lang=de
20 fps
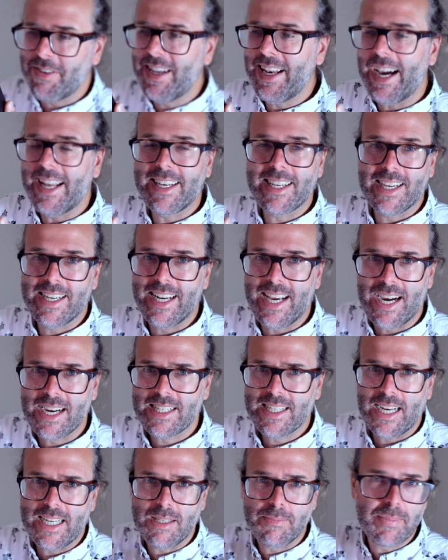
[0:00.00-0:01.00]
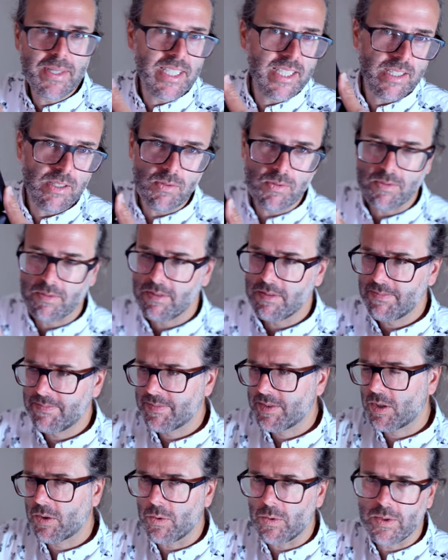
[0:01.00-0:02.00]
viele andere Nachteile, Bedienung,
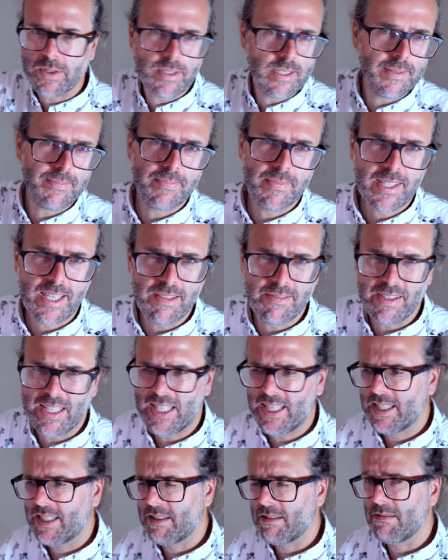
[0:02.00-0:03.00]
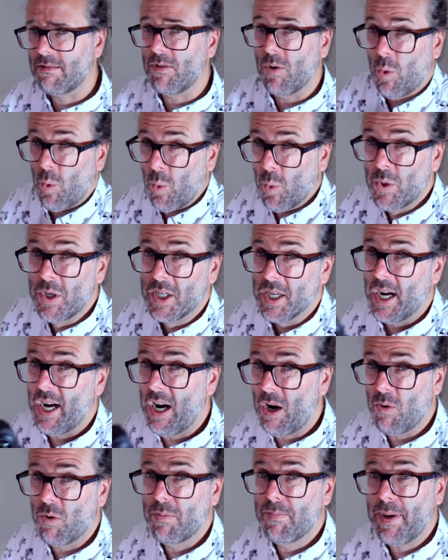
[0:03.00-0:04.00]
Größe, Gewicht und
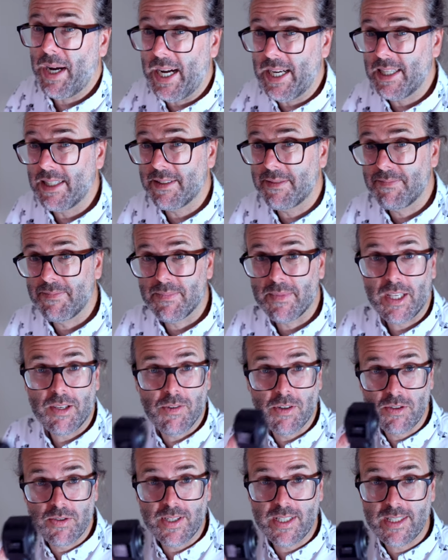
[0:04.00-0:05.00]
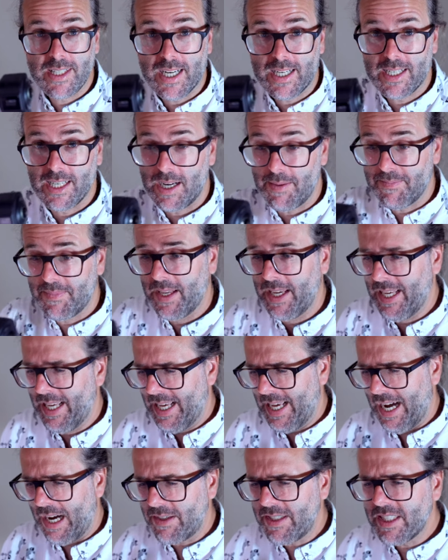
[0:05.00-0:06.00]
auch Preis. Ich wollte es nur gesagt haben.
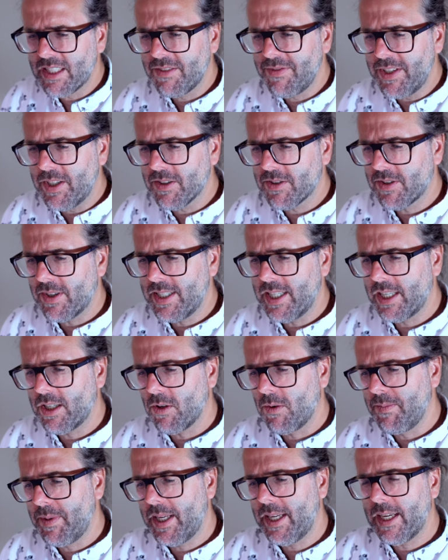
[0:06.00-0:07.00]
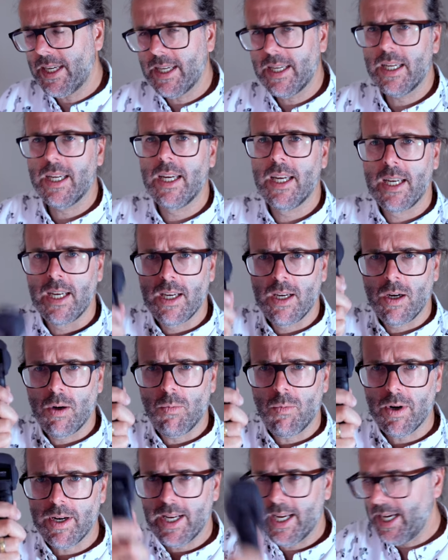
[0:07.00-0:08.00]
Aber dieses Video soll nicht um die
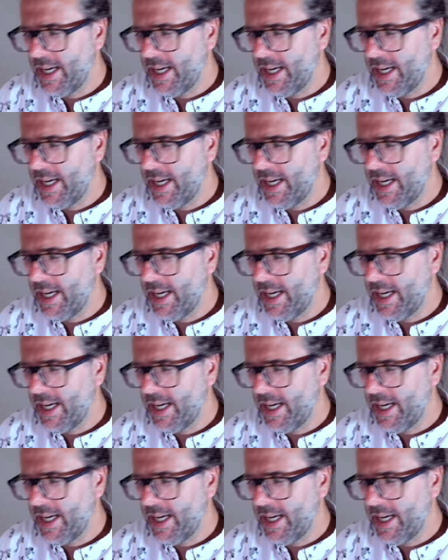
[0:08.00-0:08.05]
One